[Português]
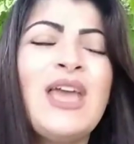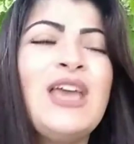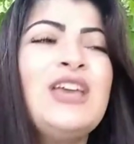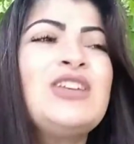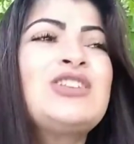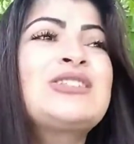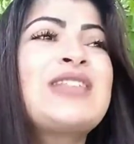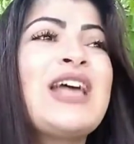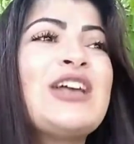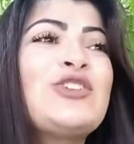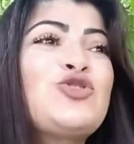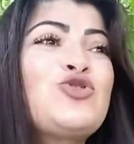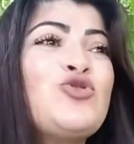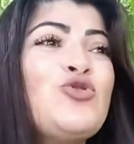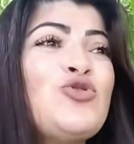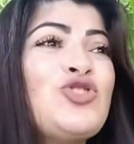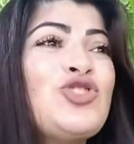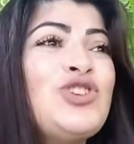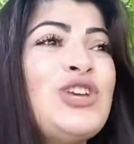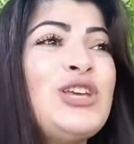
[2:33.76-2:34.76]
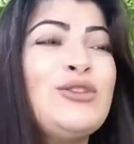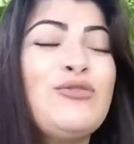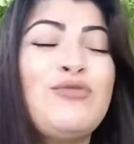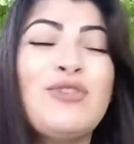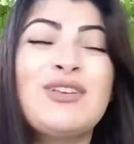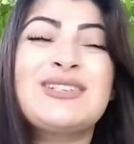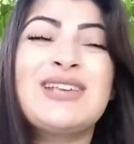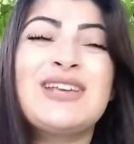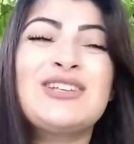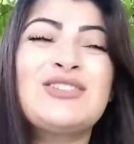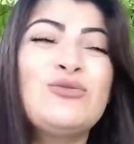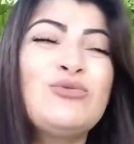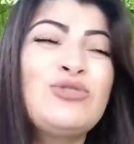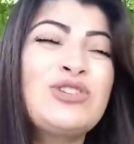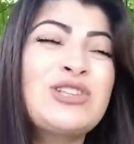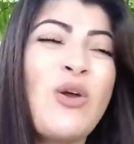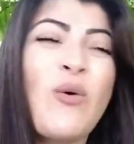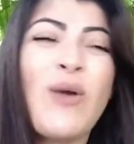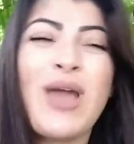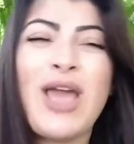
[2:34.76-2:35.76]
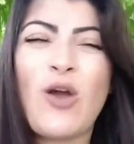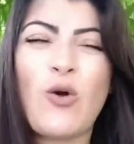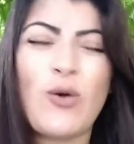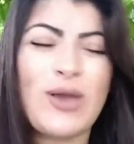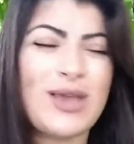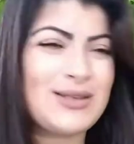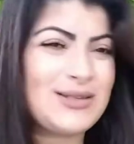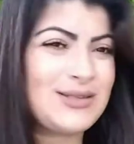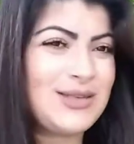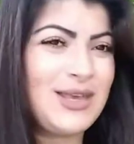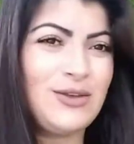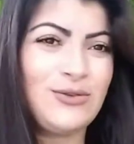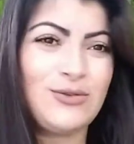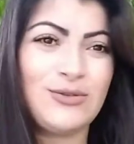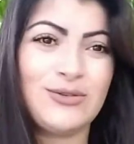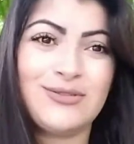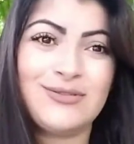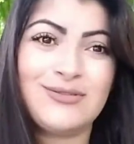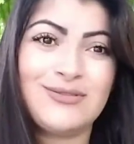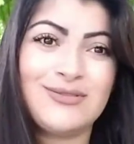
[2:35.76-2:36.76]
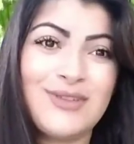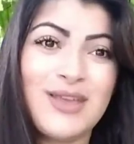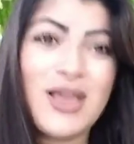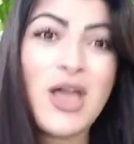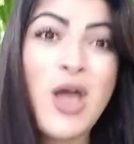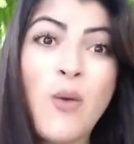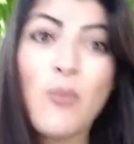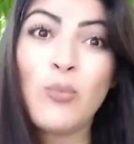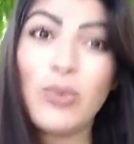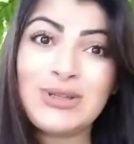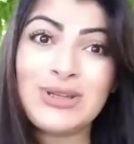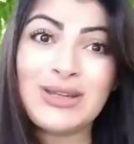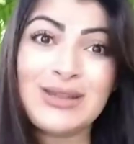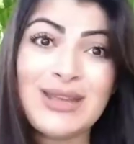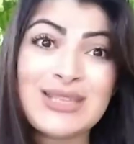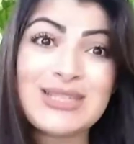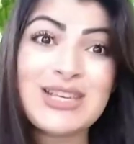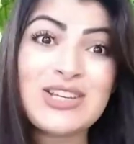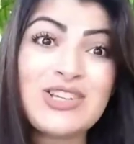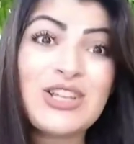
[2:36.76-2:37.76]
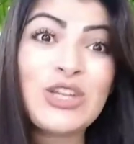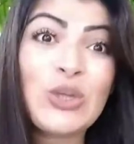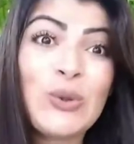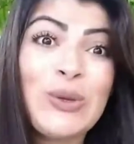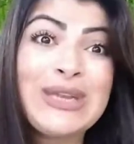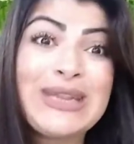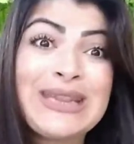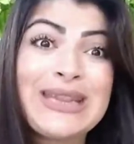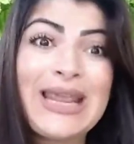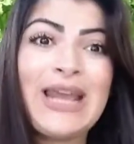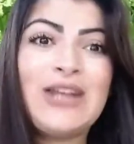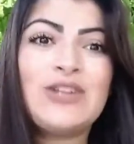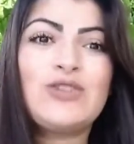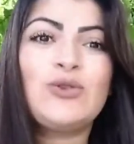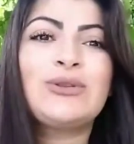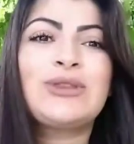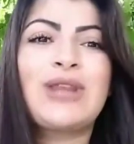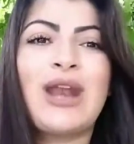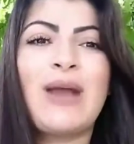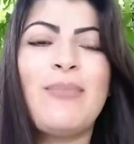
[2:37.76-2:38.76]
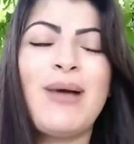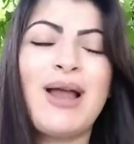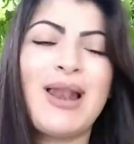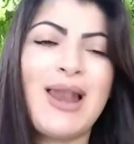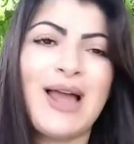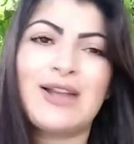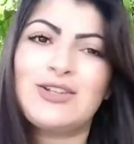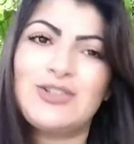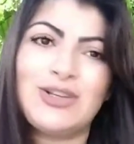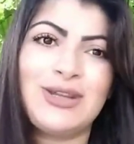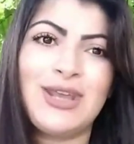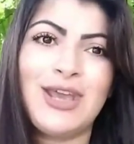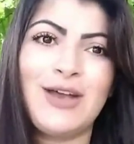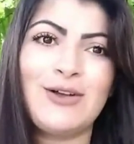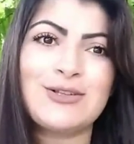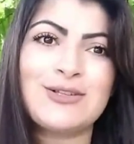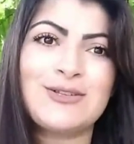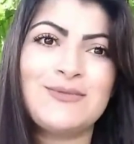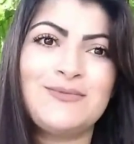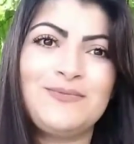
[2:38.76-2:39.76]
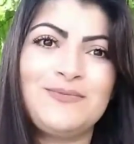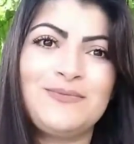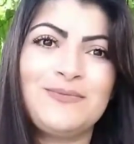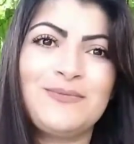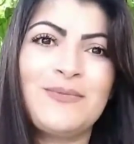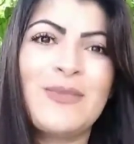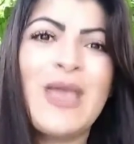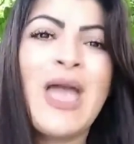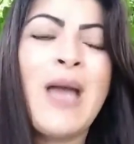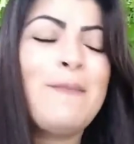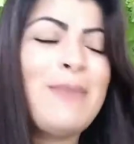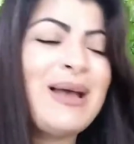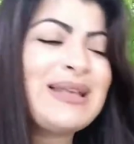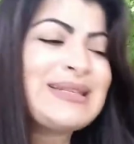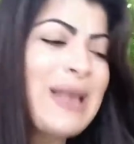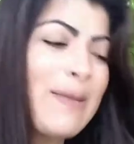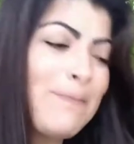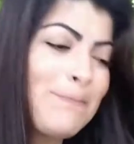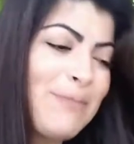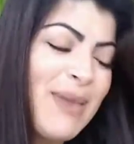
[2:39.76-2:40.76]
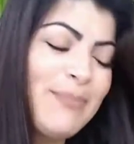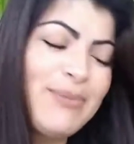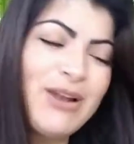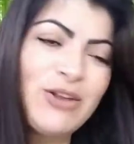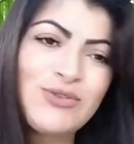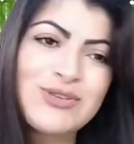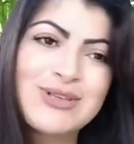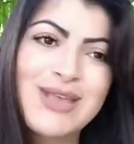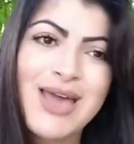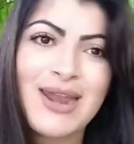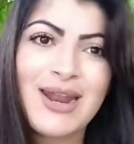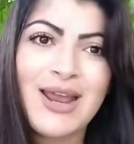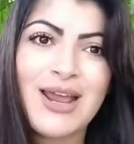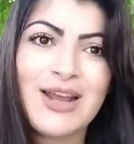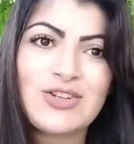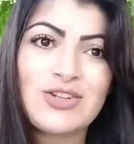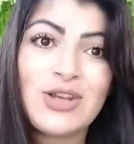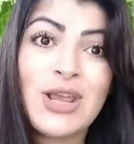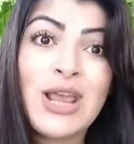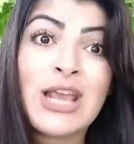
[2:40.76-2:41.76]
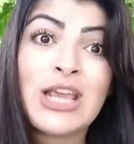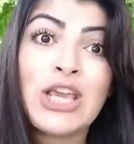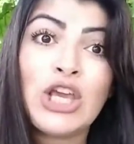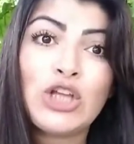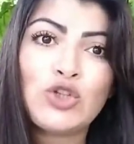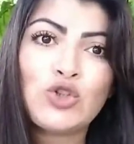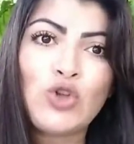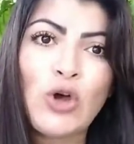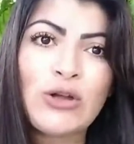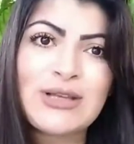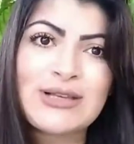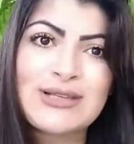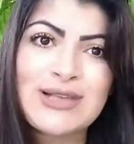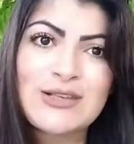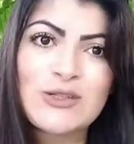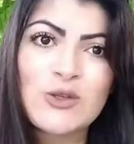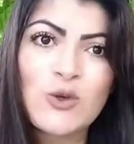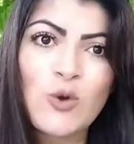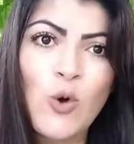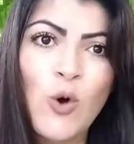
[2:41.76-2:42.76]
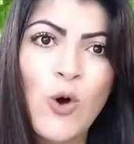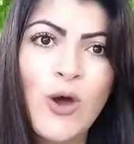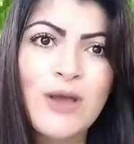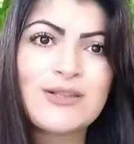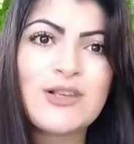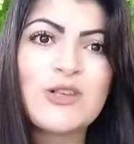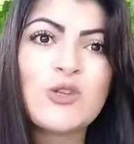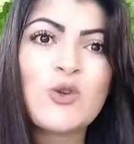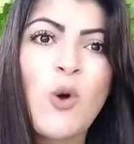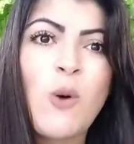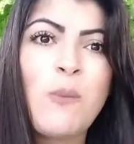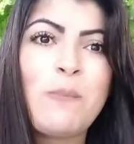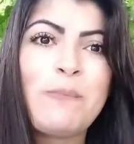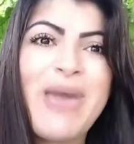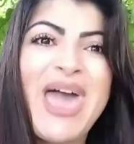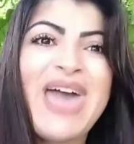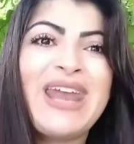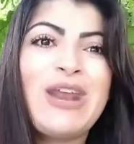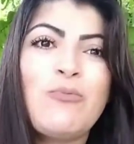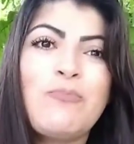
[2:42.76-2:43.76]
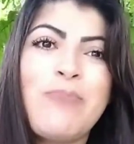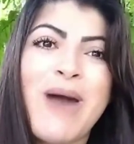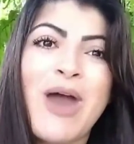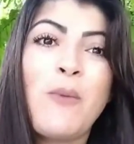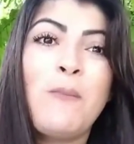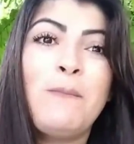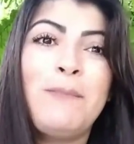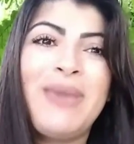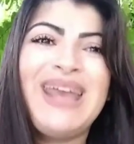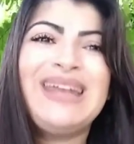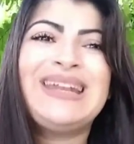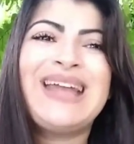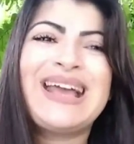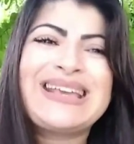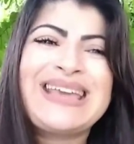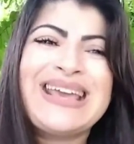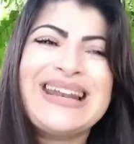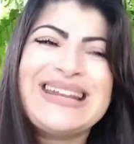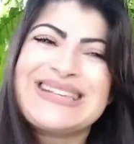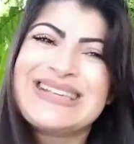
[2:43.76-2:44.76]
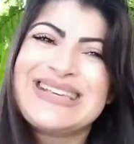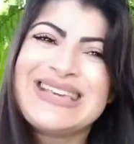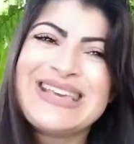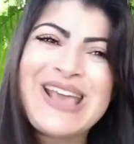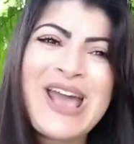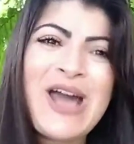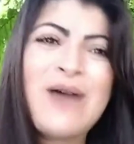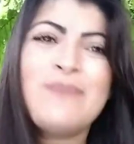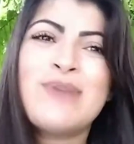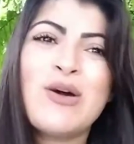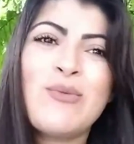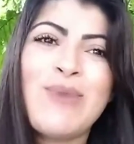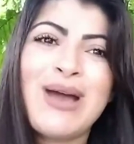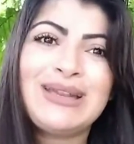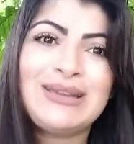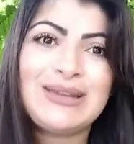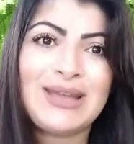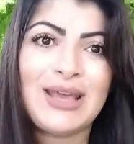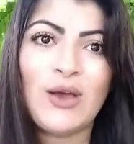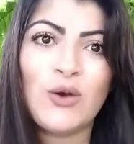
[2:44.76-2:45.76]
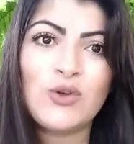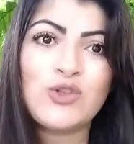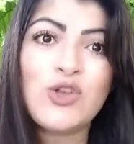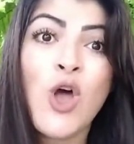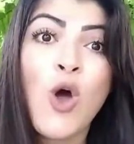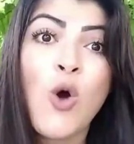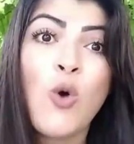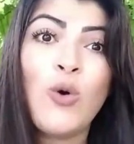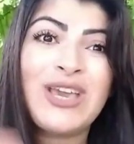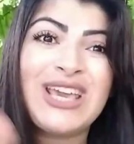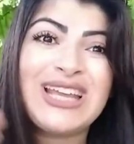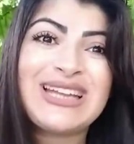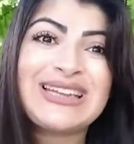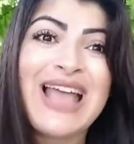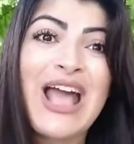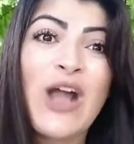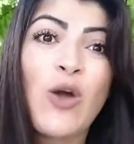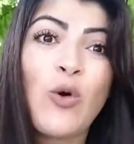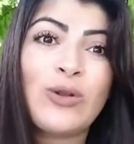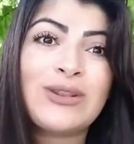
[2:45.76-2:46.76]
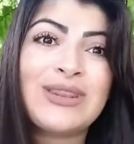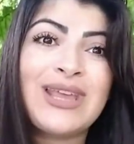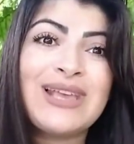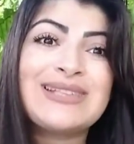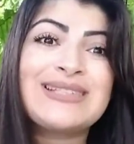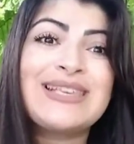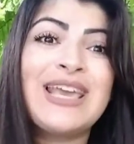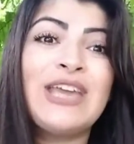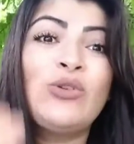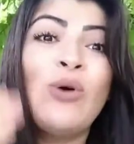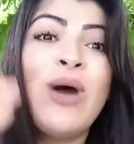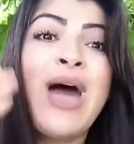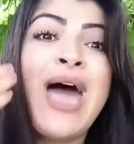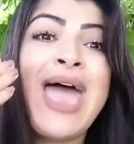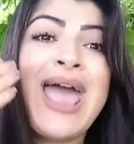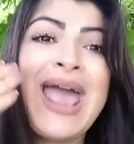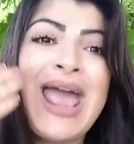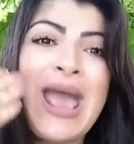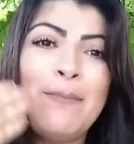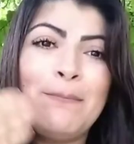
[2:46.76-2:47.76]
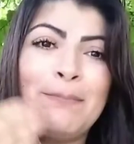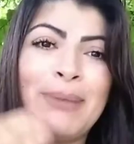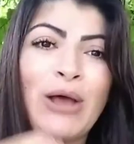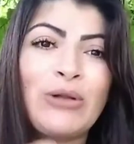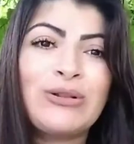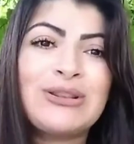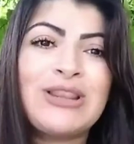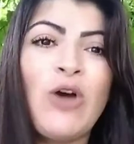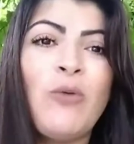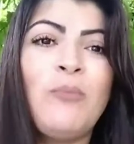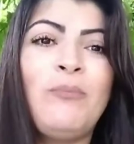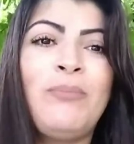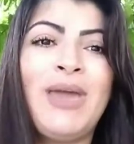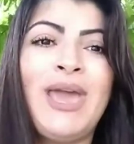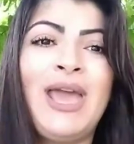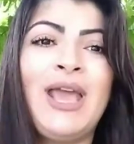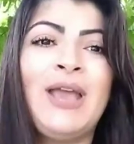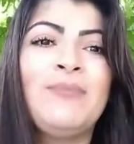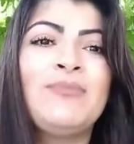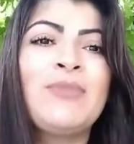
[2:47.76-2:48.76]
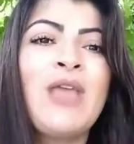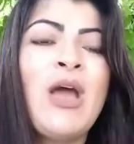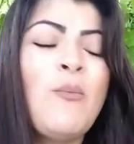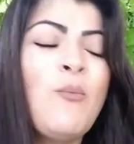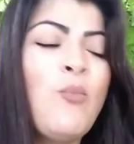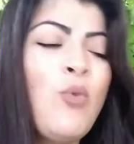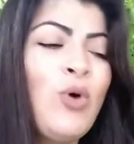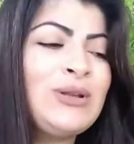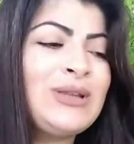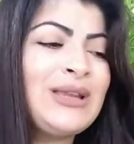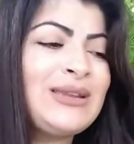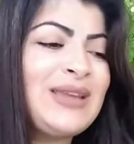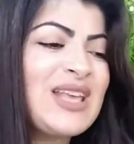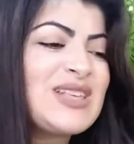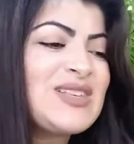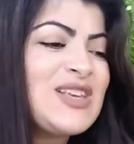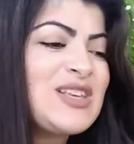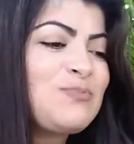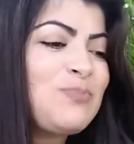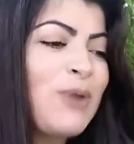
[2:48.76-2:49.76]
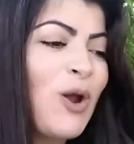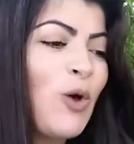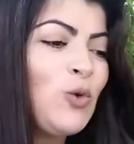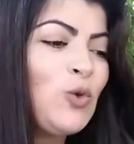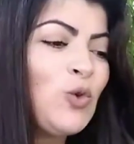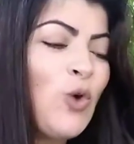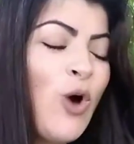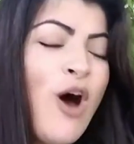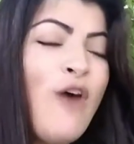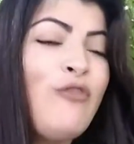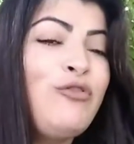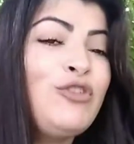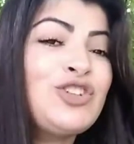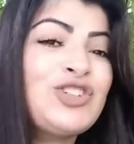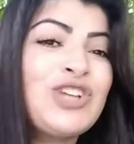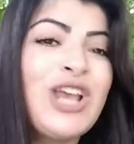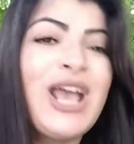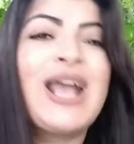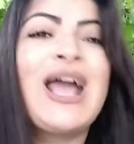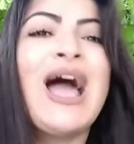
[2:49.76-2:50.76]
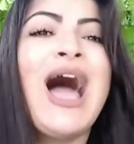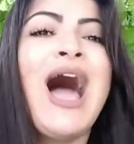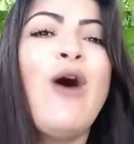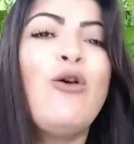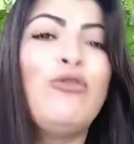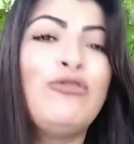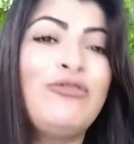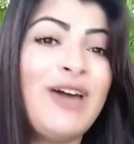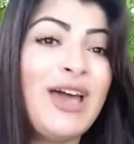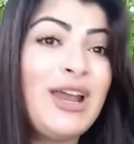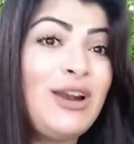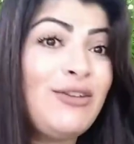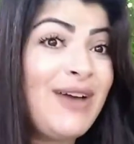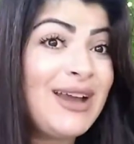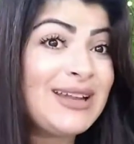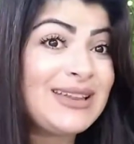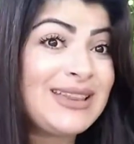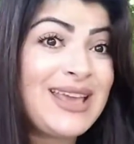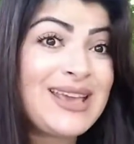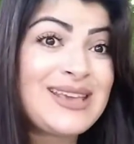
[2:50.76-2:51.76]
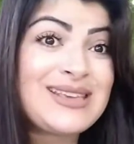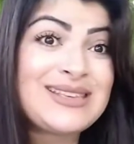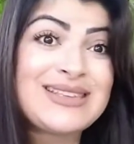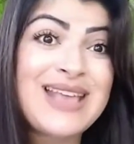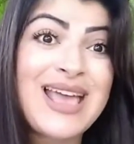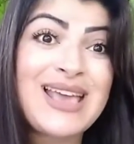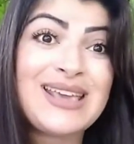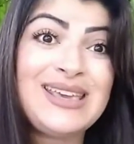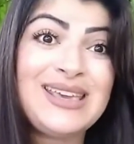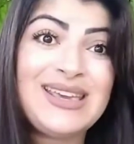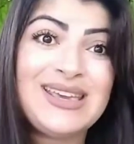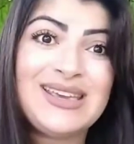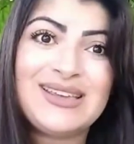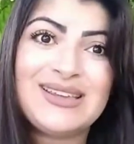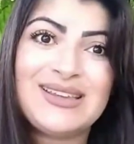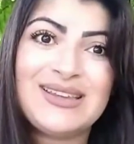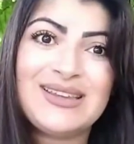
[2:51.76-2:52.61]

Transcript: Está surgindo, vocês não estão reconhecendo? Muitas das vezes a gente não entende o trabalhar de Deus. Mas a Bíblia nos garante que todas as coisas cooperam para o bem daqueles que amam a Deus. O que está acontecendo é para o teu bem. Muitas das vezes, para o novo chegar, o velho vai ter que sair.